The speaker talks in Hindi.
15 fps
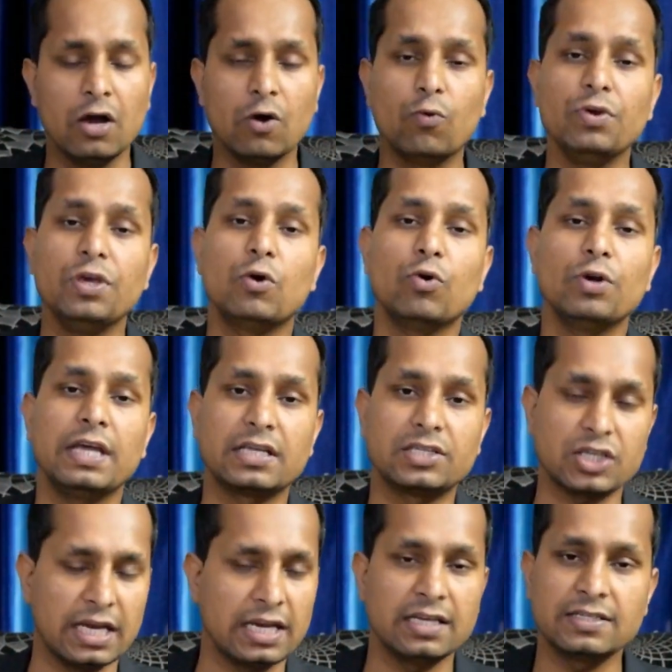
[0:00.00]
हुई हो या
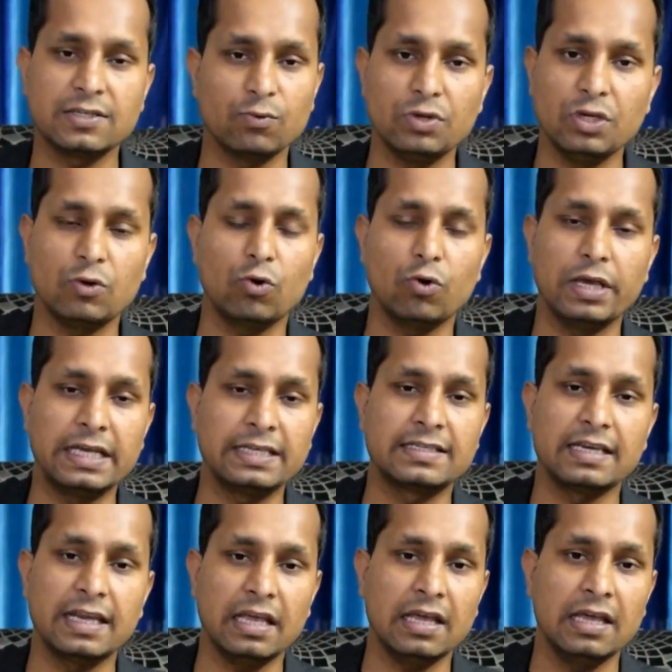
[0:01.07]
चाइना से हुई हो
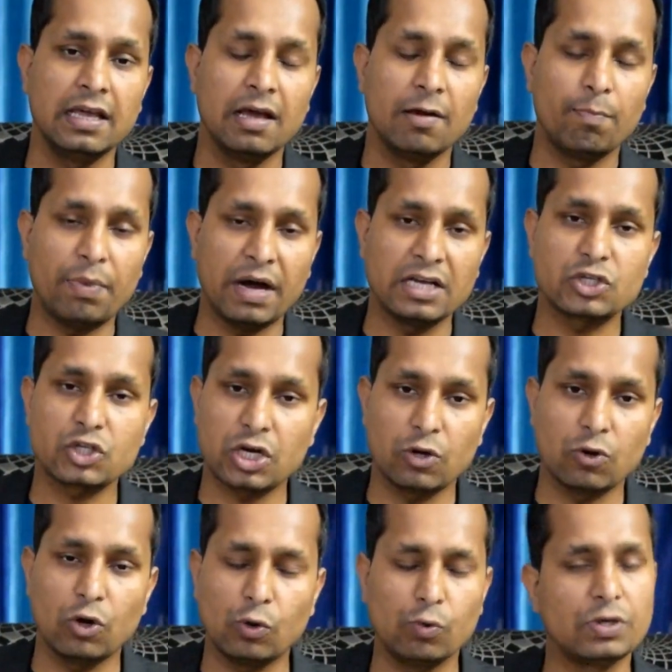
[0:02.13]
इसने पाँच
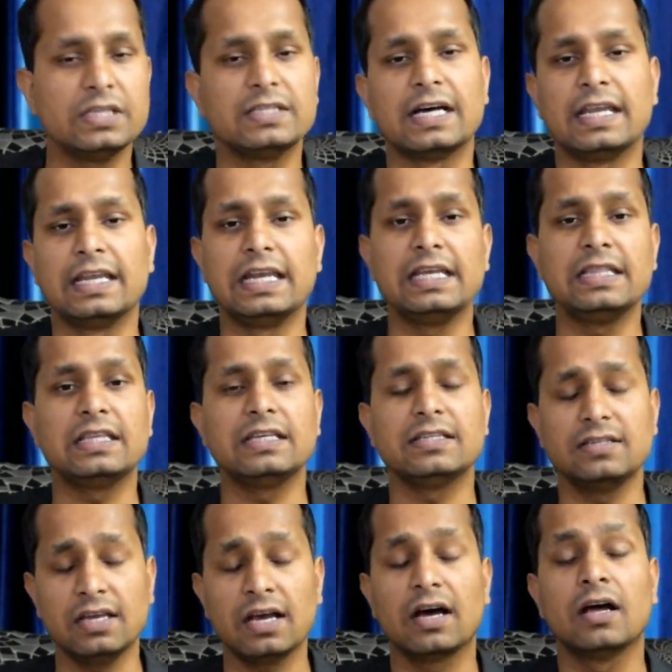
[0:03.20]
करोड़ लोगों की जाने ली थी
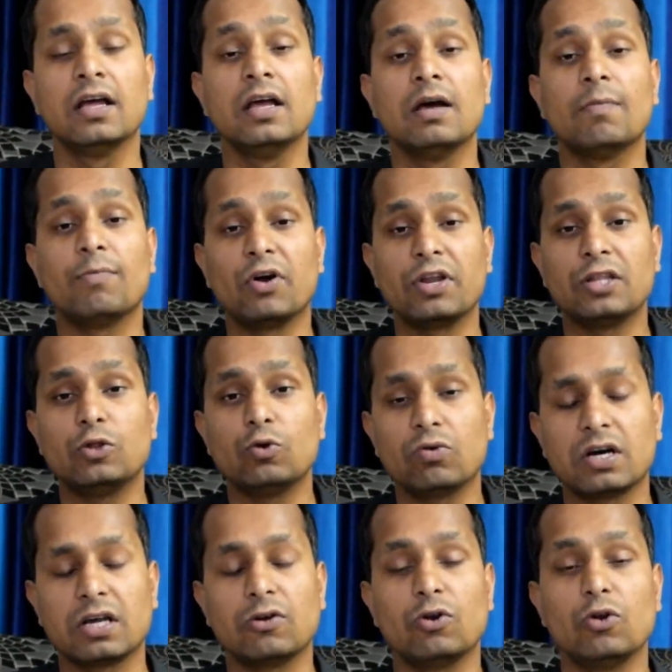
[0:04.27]
जी हाँ पौने दो
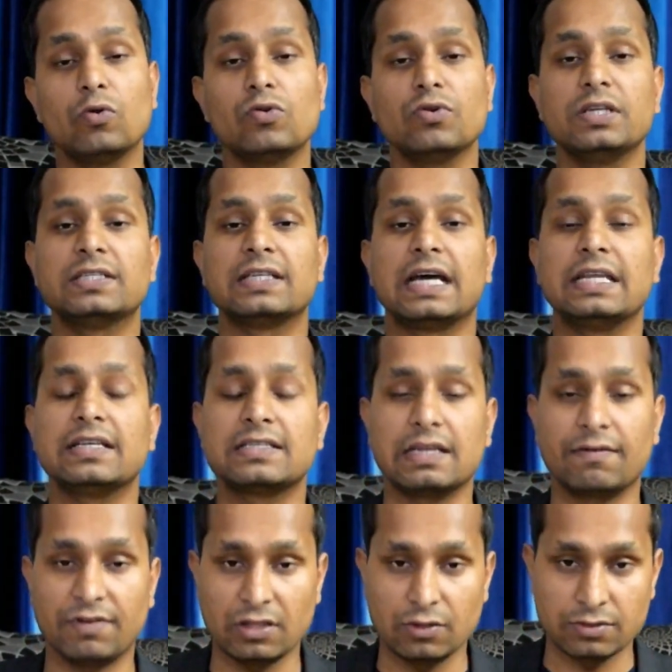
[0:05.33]
करोड़ लोगों की जाने
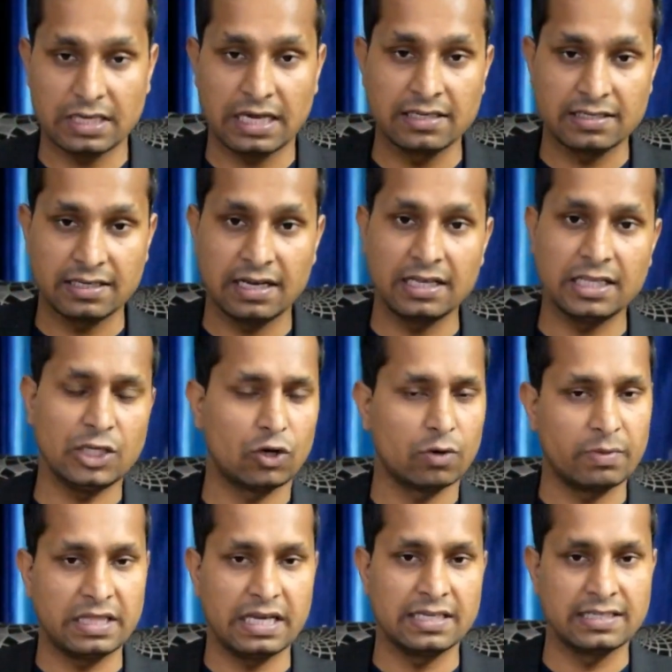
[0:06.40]
सिर्फ हिंदुस्तान से गई थी और
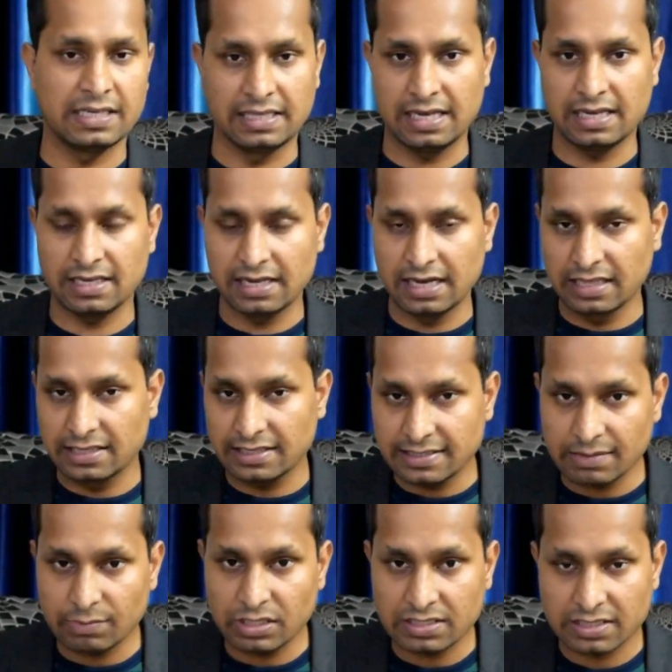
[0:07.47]
बताया जाता है कि गांधी
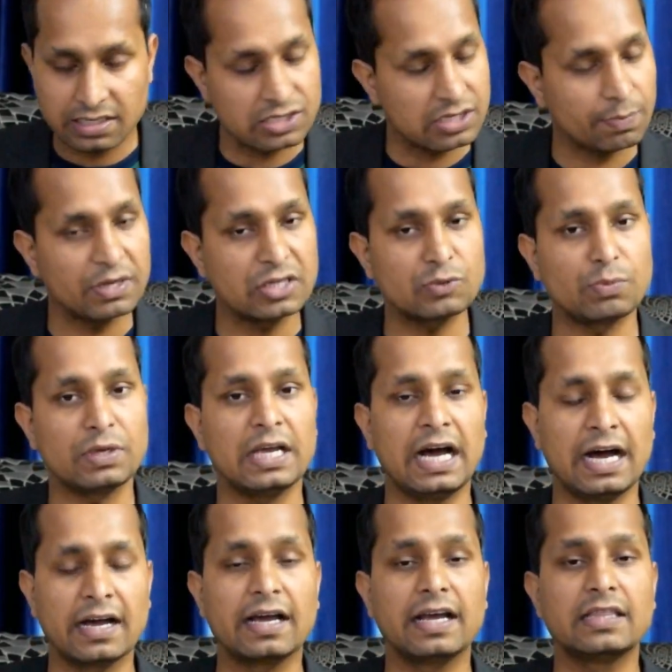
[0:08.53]
जी भी इसके चपेट में
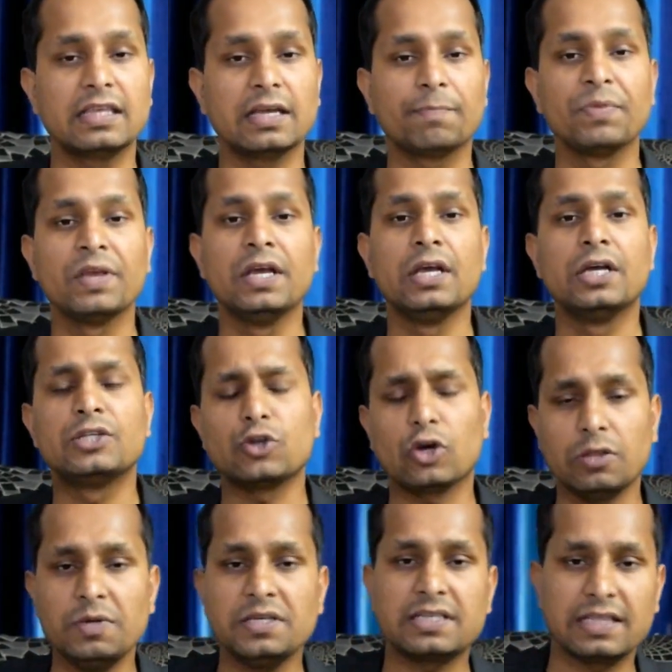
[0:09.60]
आ गए थे
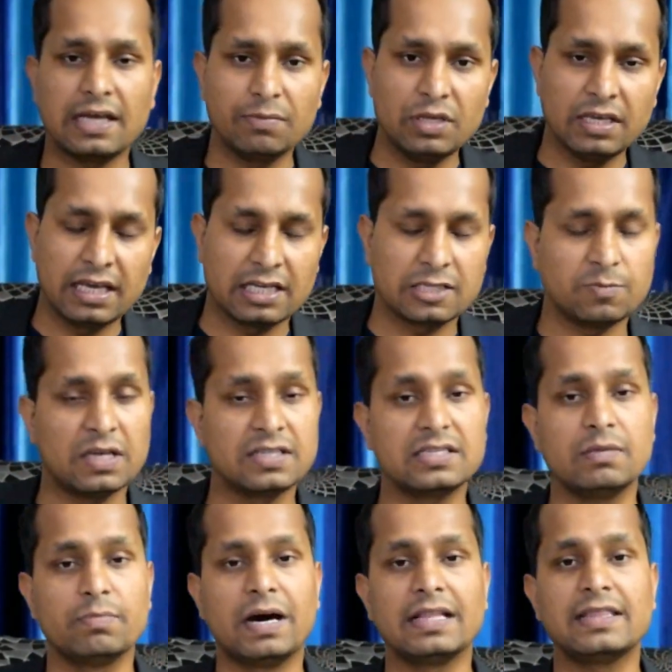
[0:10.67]
चौदहवीं शताब्दी के आसपास
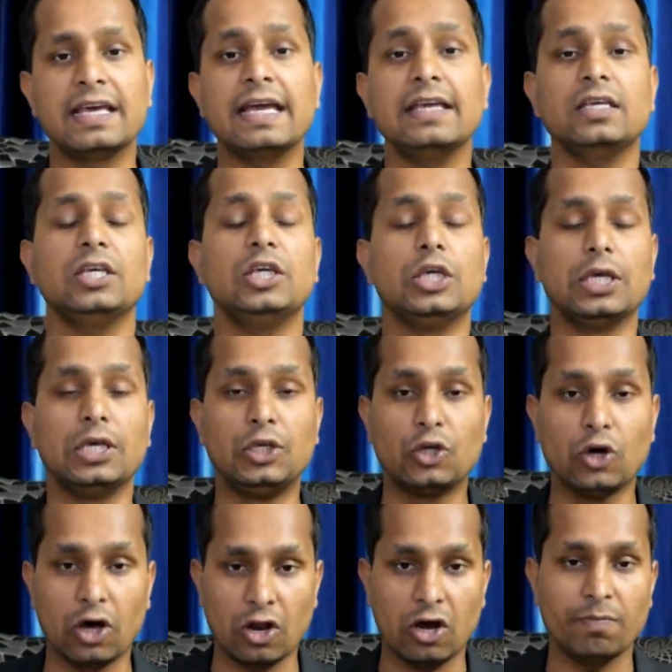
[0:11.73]
की बात है कि
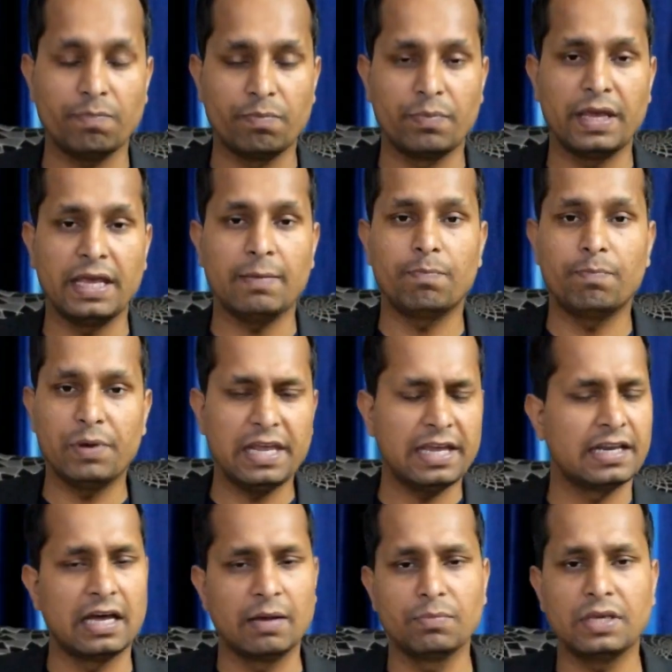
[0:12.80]
यूरोप में प्लेग
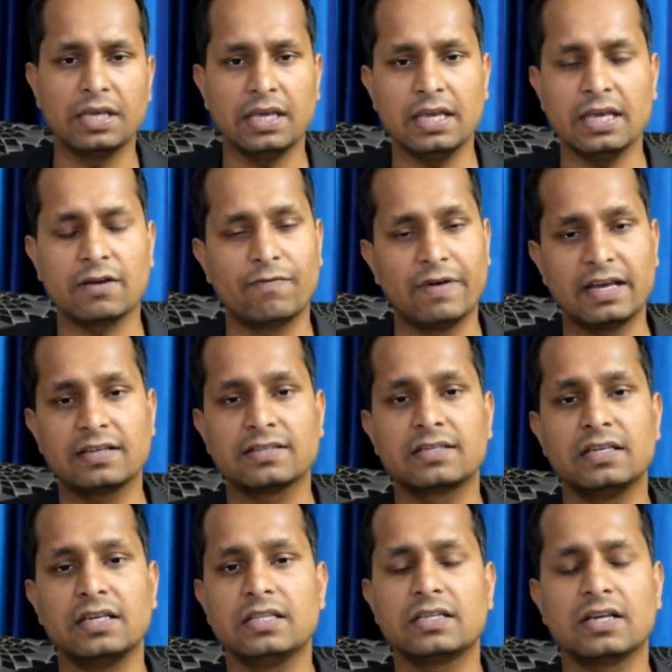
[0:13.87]
नाम के एक वायरस ने
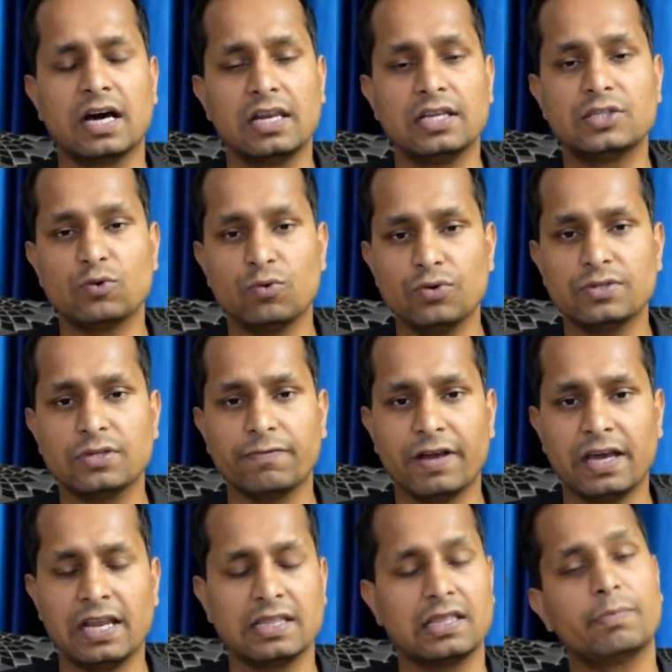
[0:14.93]
ये काले चूहों से
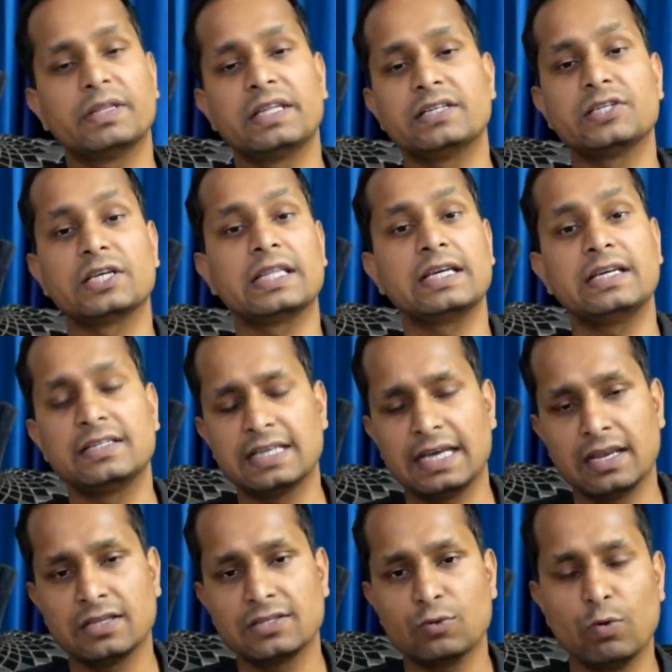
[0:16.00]
फैला था बताया जाता है कि
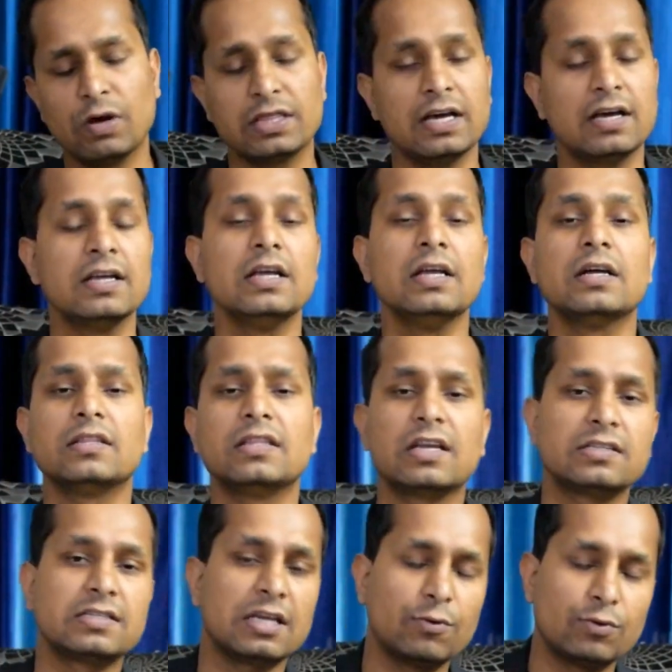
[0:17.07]
चाइना से हुआ था
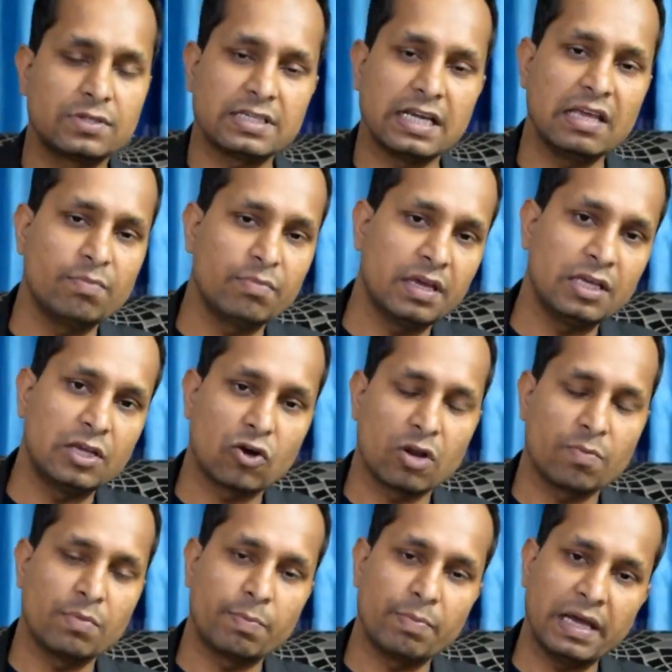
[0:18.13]
दरअसल उस टाइम में यूरोप
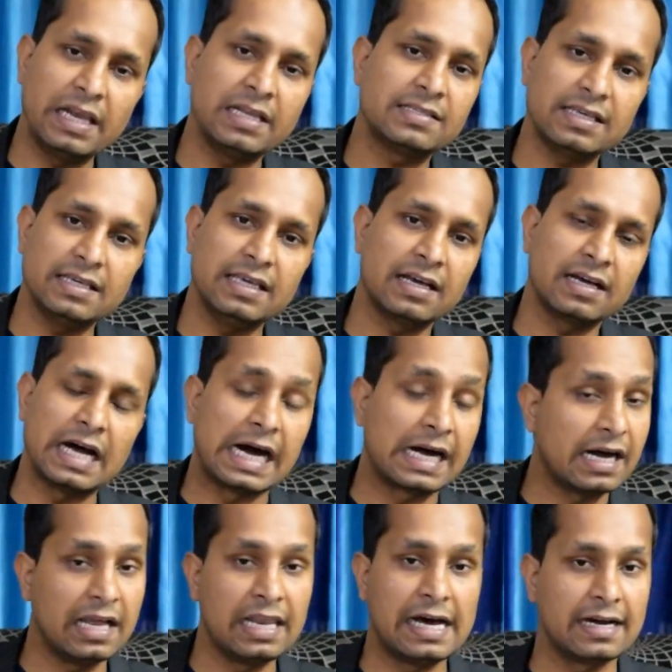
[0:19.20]
में पहले से ही एक
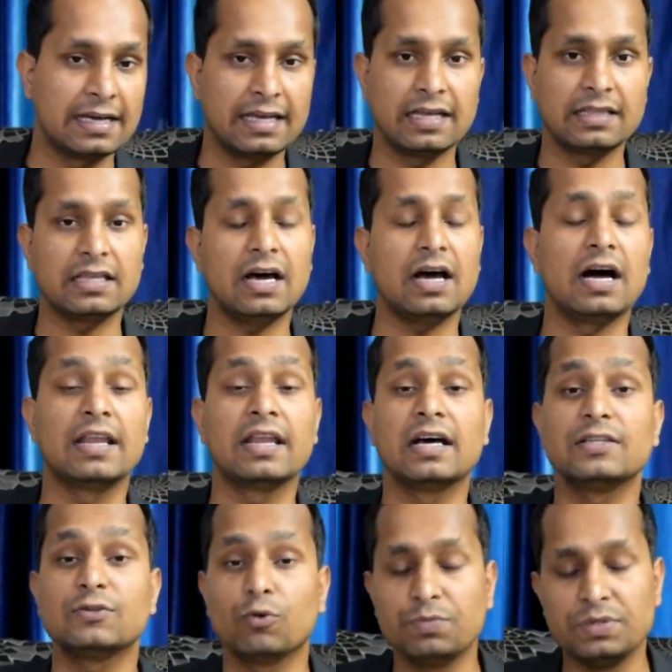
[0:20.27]
अकाल आ गया था
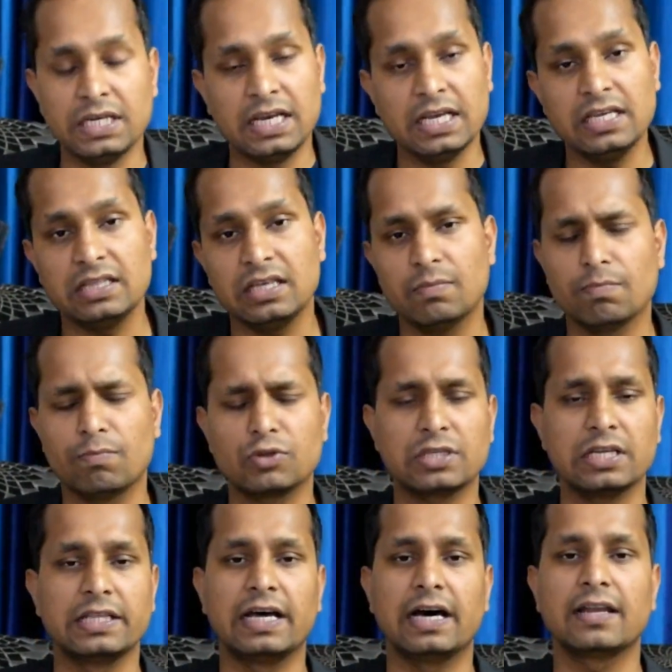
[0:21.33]
अनाज उपजे नहीं थे
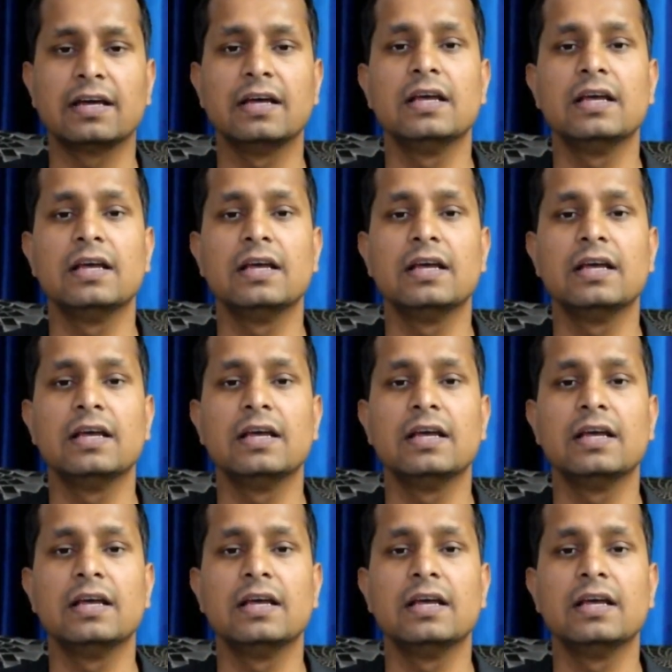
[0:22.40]
मूसलाधार